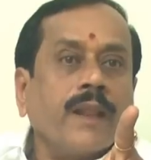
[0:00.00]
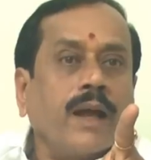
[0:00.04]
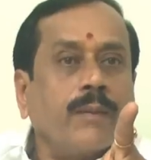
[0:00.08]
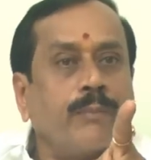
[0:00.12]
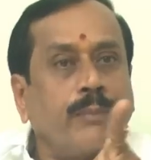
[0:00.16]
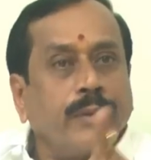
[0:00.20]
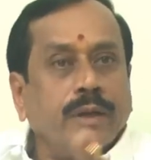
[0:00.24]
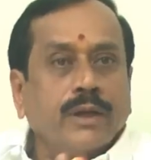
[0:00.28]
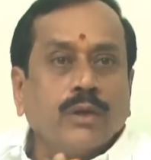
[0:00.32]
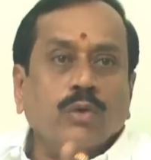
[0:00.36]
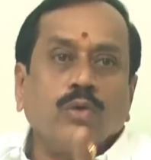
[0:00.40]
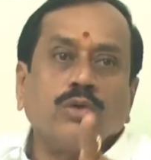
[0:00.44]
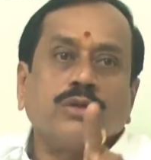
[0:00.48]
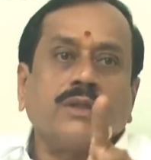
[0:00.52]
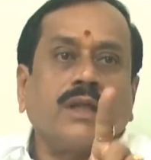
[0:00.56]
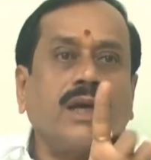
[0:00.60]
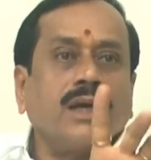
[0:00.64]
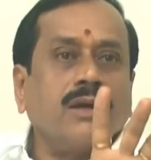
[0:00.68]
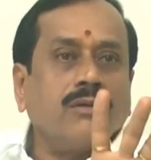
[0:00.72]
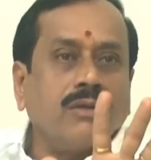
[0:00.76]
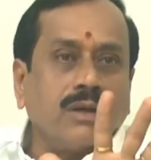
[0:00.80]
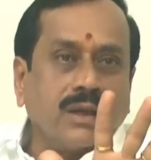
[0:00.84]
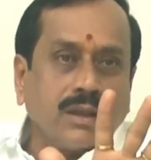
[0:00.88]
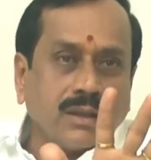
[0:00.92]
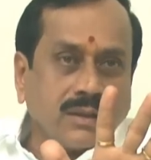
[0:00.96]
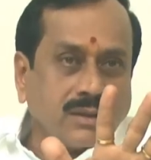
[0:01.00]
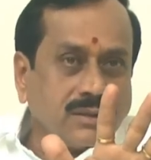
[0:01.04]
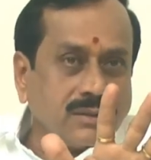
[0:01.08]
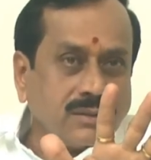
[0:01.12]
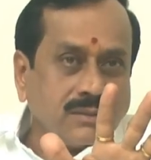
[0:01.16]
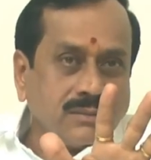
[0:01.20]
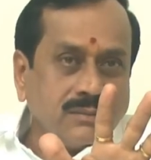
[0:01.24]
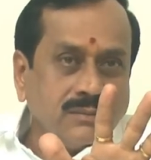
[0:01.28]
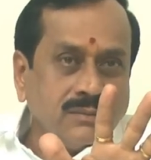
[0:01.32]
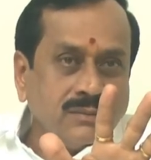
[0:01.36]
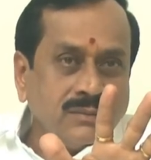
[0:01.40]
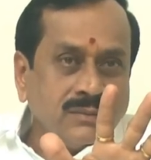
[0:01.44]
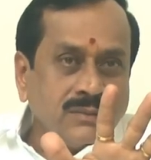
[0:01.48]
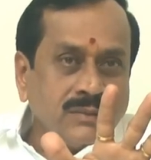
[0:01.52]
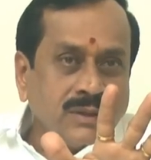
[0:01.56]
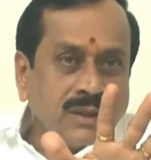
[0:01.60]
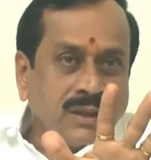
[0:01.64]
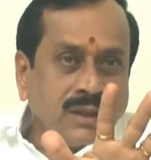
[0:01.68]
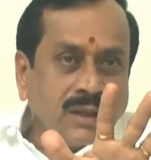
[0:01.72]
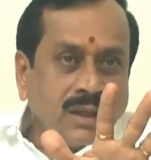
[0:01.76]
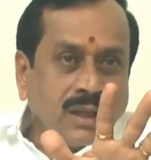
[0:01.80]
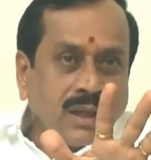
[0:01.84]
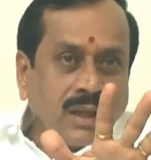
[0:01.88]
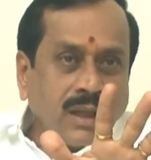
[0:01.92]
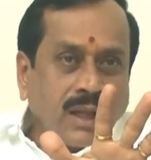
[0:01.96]
அப்படின்னு ஒரு தகவல் இருக்குது
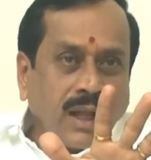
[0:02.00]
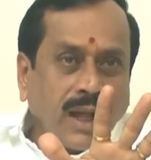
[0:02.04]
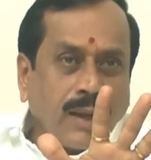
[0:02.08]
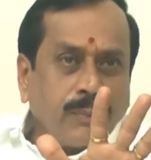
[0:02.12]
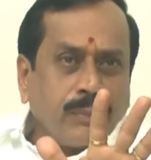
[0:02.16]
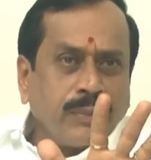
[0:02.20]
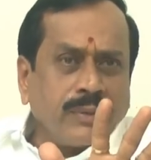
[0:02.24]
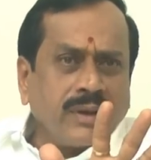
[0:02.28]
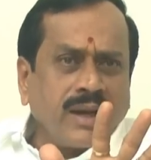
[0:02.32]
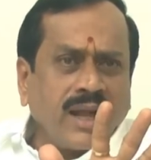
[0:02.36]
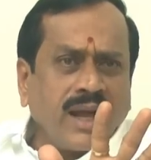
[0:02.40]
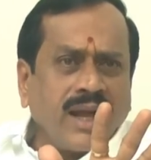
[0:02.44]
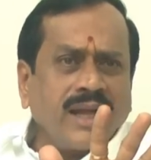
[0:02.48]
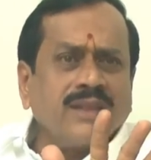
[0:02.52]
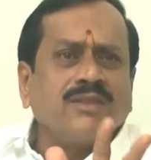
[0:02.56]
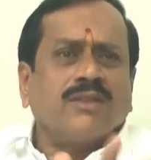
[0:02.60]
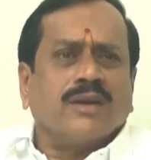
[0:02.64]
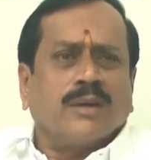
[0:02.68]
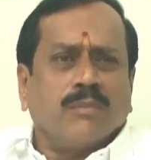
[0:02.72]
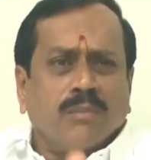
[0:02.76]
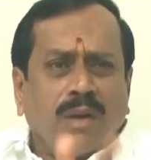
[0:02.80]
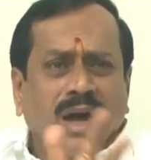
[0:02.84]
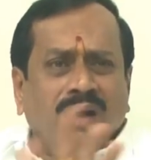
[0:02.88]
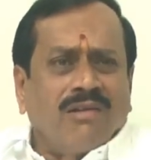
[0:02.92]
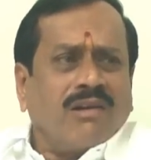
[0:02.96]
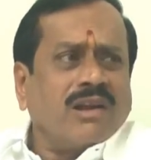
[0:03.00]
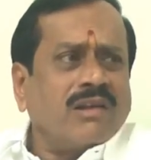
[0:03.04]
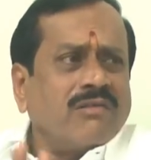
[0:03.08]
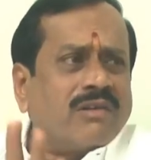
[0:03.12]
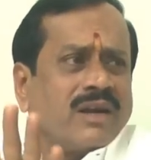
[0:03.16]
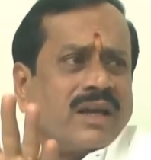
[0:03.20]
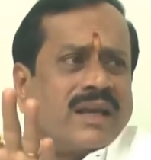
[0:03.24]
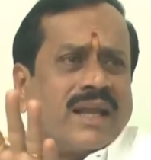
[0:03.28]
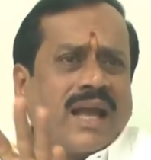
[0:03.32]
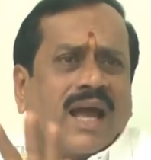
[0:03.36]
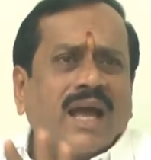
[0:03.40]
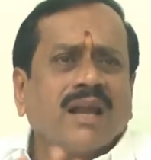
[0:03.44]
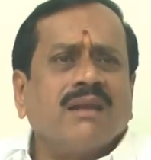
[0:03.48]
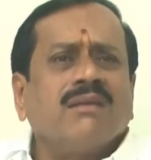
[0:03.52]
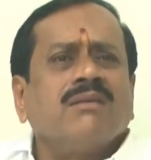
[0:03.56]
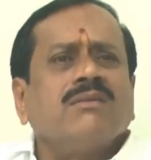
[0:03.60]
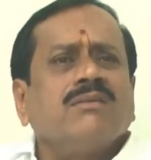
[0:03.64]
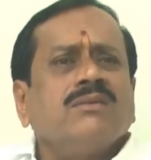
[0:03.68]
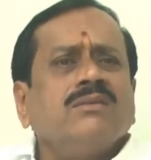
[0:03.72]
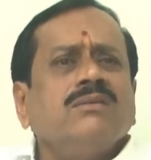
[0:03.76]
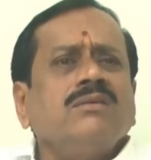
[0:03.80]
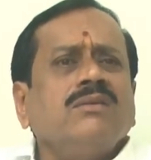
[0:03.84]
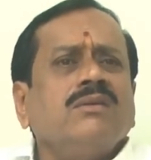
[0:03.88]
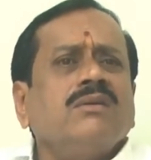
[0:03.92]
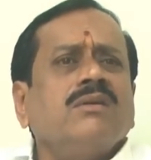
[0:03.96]
அப்படின்னா திருமாவளவன் யார்
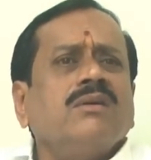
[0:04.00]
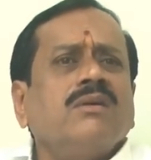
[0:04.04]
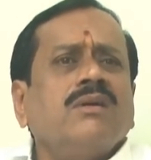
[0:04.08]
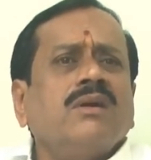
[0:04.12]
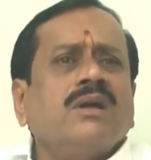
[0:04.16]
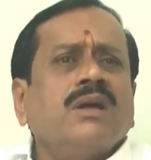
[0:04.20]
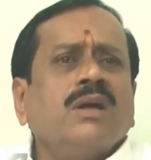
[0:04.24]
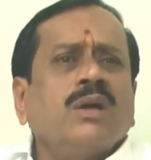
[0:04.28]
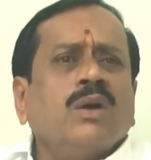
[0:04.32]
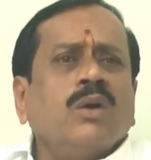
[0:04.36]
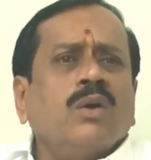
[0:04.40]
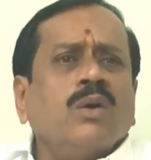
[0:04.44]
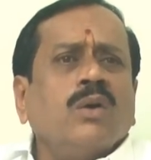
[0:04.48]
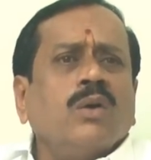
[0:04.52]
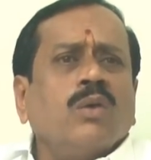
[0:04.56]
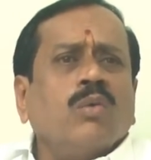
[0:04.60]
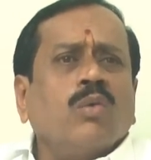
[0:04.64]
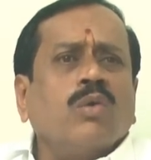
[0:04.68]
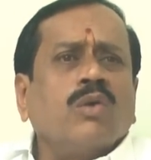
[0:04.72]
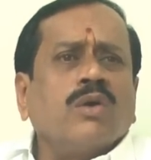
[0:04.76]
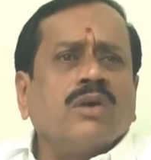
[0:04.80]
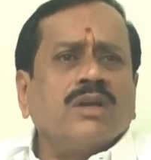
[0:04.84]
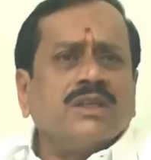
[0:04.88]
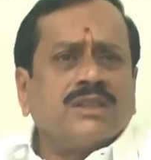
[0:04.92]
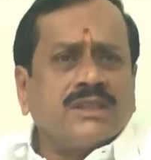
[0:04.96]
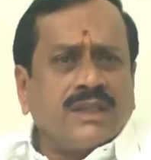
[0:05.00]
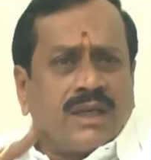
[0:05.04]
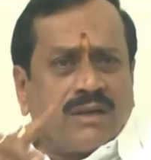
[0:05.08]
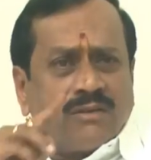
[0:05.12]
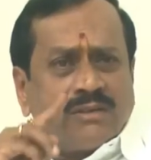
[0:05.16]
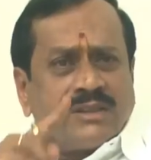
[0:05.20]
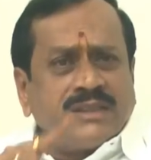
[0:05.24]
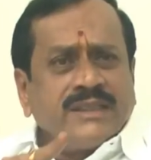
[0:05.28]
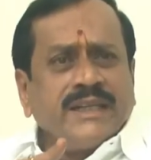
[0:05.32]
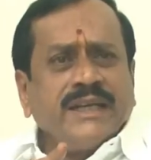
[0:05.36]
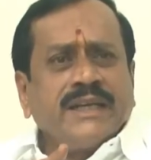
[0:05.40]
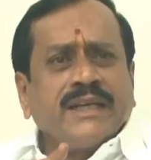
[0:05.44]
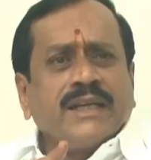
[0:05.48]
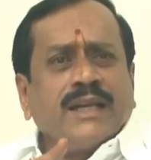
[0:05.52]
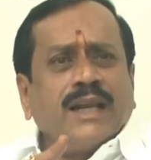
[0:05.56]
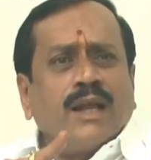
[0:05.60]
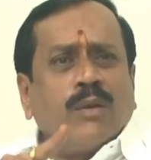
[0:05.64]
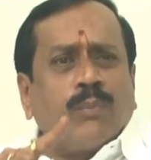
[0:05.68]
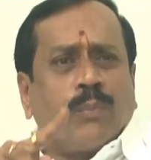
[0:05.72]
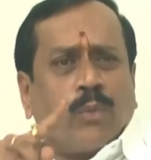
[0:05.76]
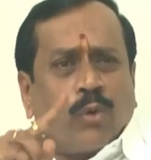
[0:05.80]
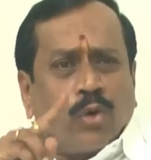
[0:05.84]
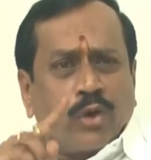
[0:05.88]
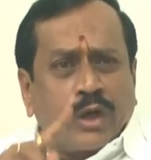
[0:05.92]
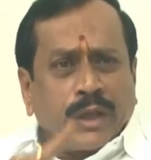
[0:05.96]
ஒரு ரிசர்வ்
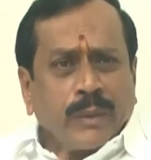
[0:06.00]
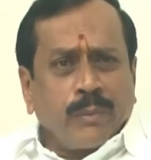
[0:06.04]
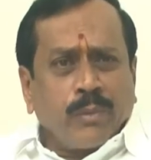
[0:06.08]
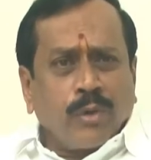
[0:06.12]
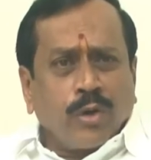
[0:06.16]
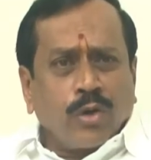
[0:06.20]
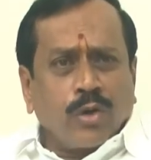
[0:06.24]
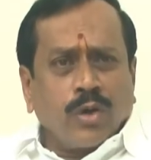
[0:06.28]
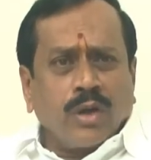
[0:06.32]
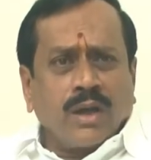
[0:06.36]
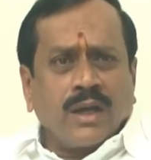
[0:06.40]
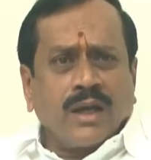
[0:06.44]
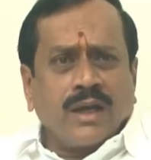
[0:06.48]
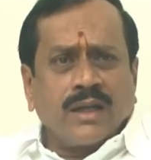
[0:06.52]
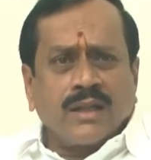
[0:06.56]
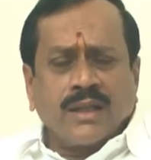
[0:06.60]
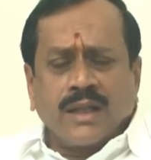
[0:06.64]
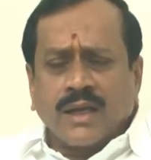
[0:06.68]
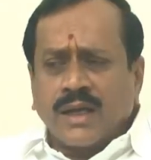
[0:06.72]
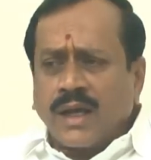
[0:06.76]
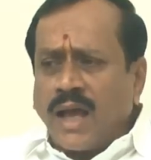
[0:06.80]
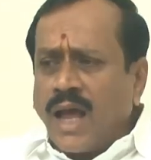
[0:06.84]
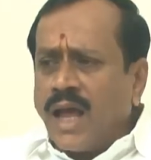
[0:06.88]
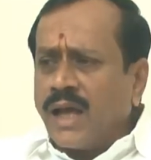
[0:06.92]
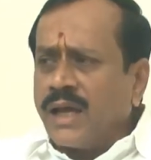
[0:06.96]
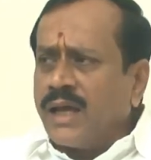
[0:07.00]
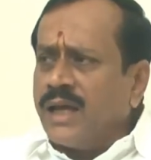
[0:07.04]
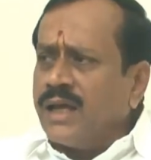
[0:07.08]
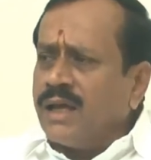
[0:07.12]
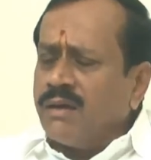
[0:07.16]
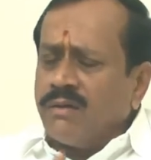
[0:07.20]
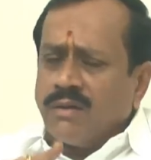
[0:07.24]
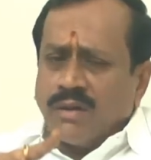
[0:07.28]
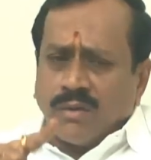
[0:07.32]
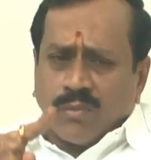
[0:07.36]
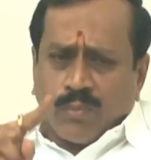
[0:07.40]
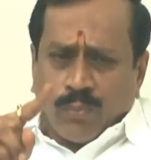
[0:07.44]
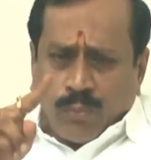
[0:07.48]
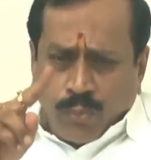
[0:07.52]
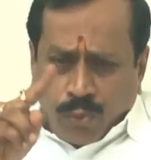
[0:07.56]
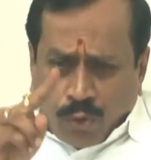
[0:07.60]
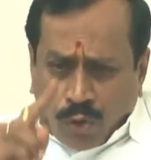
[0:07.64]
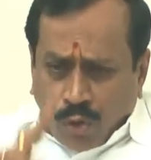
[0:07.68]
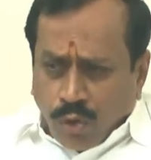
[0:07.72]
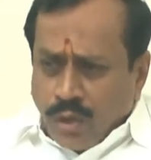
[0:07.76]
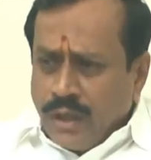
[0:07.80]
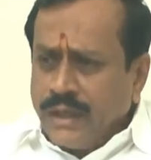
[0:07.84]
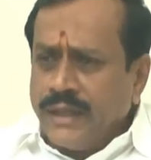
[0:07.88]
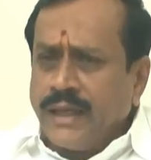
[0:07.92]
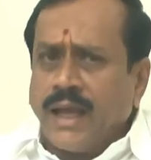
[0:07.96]
சீட்டில் போட்டி போடணுங்கிறதுக்காக
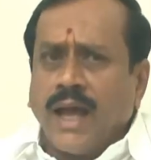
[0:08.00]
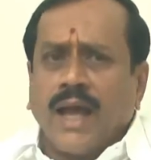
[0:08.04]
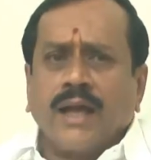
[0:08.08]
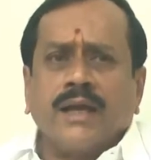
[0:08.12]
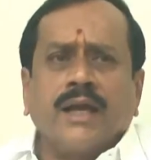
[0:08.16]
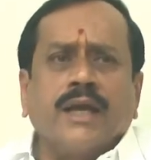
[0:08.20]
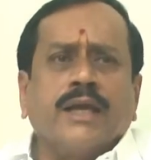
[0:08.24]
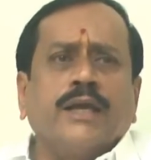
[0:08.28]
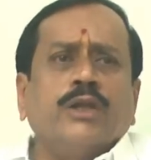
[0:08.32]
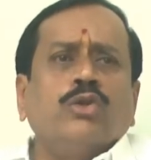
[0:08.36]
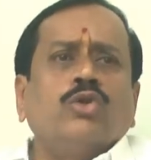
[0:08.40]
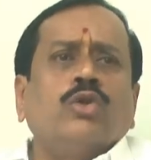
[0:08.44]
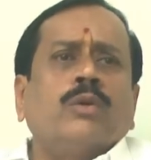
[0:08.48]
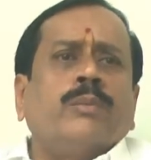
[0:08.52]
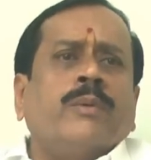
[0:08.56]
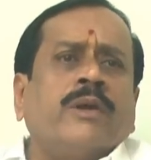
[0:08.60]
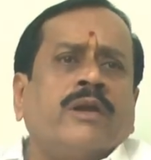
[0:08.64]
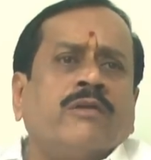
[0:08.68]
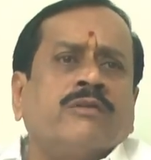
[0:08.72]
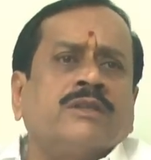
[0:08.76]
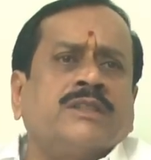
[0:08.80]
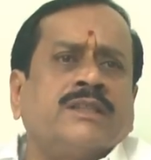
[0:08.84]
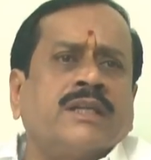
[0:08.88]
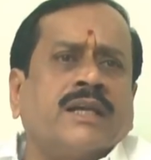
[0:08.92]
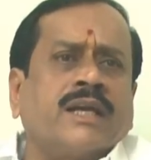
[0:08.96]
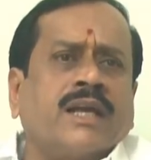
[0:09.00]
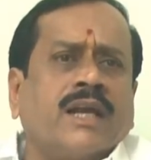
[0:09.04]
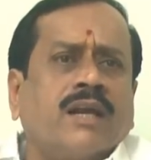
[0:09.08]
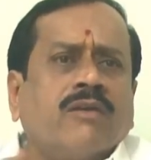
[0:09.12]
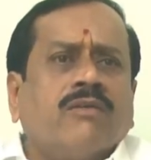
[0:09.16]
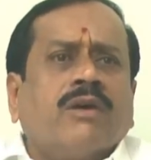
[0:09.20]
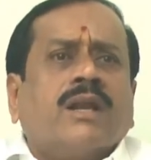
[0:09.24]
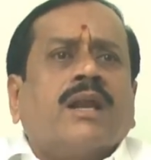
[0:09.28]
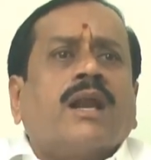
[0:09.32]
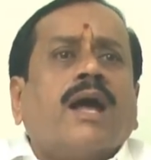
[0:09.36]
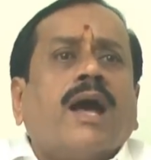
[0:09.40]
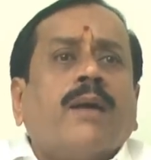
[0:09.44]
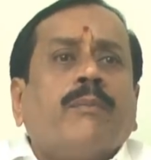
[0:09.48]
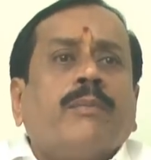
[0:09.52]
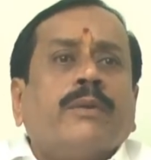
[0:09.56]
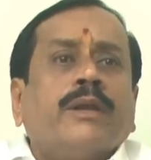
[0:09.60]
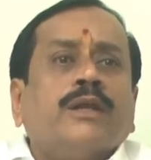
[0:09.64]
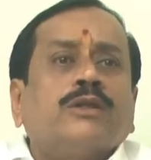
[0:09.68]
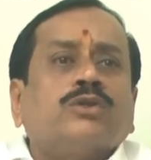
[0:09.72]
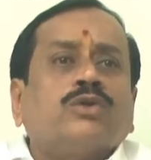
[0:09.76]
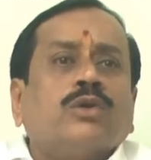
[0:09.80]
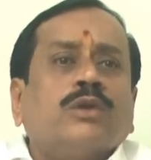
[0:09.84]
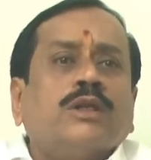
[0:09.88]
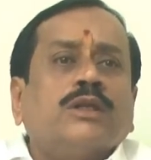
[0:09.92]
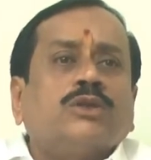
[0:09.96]
போலியாக ஹிந்து பேர் வச்சிருக்கிறவர்
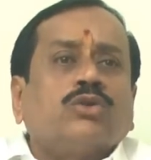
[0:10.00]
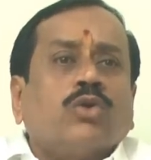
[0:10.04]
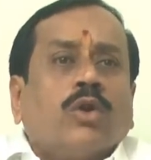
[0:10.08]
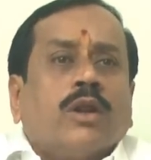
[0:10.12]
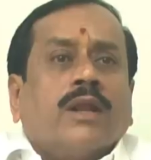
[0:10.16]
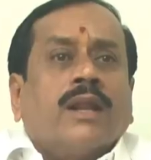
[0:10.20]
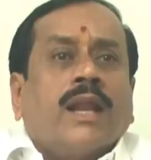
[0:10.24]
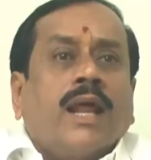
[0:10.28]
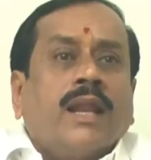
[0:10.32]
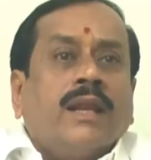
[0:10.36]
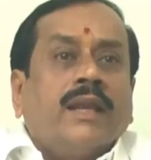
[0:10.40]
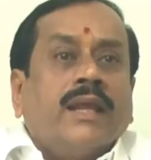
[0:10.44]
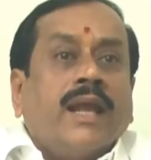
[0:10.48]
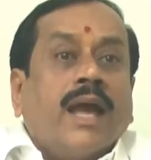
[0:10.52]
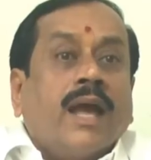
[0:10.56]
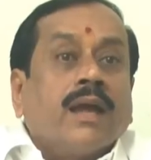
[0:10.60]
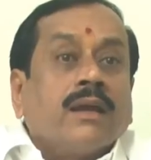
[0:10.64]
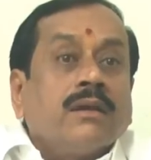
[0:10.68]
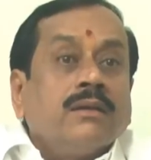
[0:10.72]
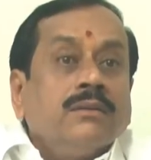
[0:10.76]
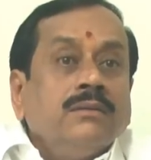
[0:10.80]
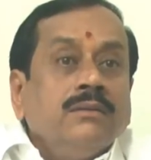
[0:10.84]
அப்படின்னு சொல்லி சொல்லலாம் இல்லையா